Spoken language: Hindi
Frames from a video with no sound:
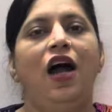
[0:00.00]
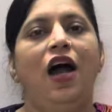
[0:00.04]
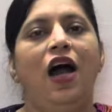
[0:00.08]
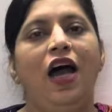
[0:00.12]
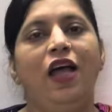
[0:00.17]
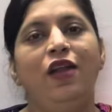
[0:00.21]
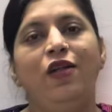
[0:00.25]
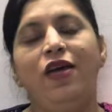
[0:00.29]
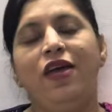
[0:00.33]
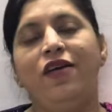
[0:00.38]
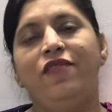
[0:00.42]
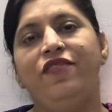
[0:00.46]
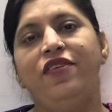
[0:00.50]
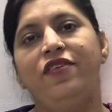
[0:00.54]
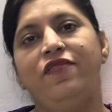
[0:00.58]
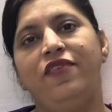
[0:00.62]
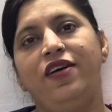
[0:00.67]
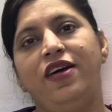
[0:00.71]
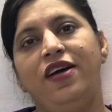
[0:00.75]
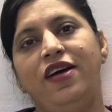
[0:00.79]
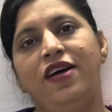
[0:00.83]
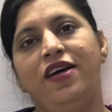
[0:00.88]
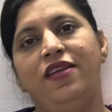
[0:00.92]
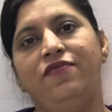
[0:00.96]
हेलो
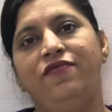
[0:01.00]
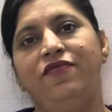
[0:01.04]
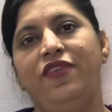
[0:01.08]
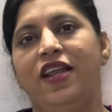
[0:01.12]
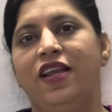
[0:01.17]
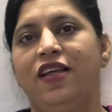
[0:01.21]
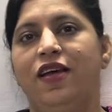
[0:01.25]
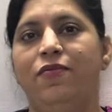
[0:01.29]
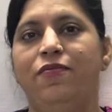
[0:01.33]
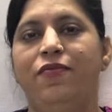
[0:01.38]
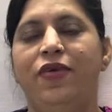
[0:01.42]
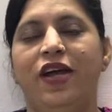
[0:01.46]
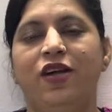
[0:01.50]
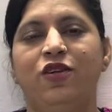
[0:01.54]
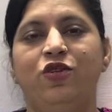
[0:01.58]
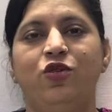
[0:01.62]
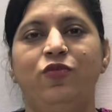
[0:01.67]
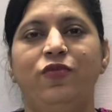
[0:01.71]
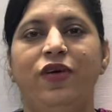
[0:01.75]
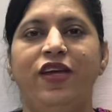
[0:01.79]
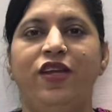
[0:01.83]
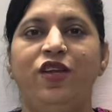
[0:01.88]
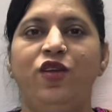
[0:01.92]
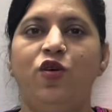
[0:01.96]
एवरीवन वेलकम बैक टू
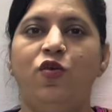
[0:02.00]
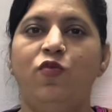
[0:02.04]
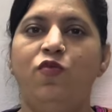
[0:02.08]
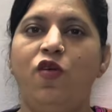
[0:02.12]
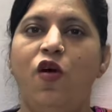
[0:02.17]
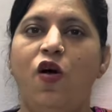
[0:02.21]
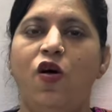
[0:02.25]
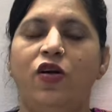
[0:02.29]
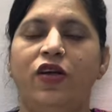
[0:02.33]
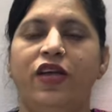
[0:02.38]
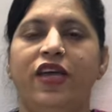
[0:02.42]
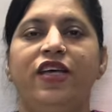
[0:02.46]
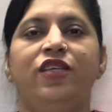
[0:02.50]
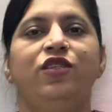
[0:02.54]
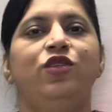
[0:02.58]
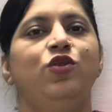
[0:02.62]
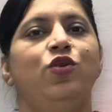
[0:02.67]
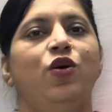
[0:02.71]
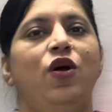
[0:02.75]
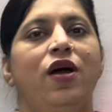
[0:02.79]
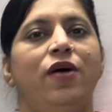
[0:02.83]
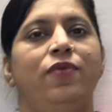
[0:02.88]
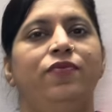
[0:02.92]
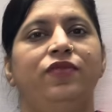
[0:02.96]
माय न्यू ब्लॉग कैसे
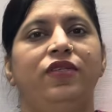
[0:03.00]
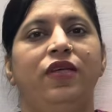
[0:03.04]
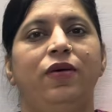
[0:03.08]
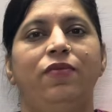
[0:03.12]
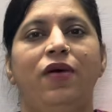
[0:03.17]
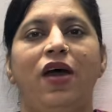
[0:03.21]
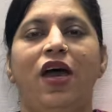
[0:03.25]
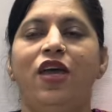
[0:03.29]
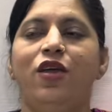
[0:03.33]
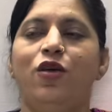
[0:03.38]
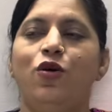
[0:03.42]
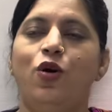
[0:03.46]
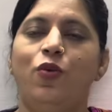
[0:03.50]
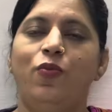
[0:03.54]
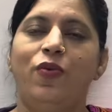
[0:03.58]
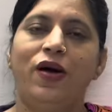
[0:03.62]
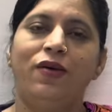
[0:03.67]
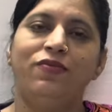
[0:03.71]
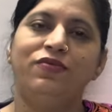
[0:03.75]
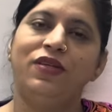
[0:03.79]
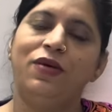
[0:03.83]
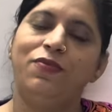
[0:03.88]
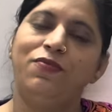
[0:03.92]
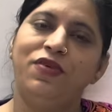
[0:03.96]
हो आप सब आई होप
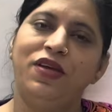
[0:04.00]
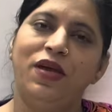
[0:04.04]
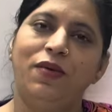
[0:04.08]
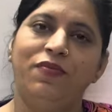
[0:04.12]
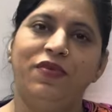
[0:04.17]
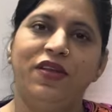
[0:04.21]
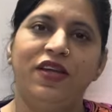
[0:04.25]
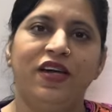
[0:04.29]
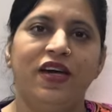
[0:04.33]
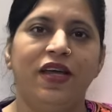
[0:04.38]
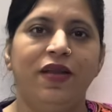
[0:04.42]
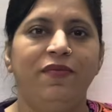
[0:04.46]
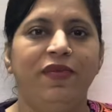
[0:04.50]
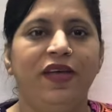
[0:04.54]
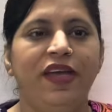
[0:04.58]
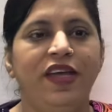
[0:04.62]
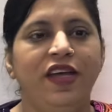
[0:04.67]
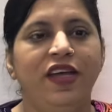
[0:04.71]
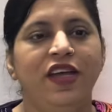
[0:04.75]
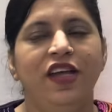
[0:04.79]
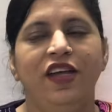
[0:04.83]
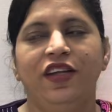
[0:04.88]
आप सब भी अपने घर में